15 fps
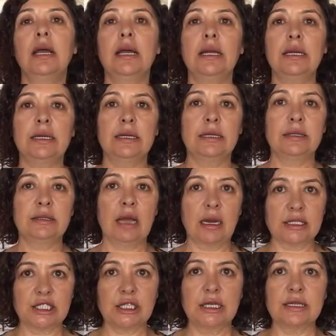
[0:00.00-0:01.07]
E,
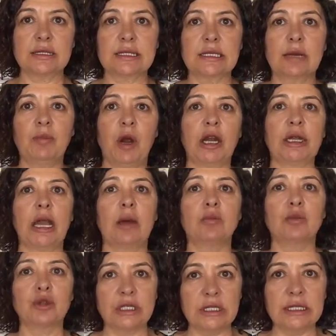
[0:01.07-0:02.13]
tercihlerinizi
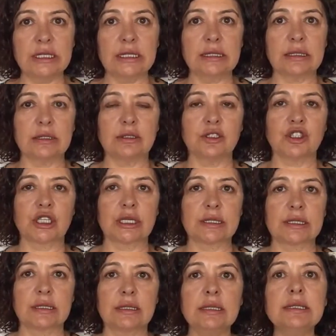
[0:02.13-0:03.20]
yaparken buna dikkat
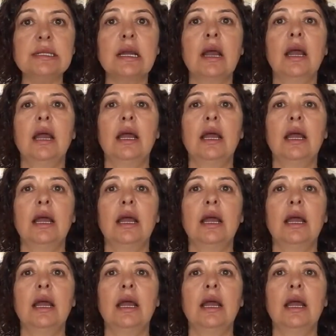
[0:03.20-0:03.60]
edeceksiniz.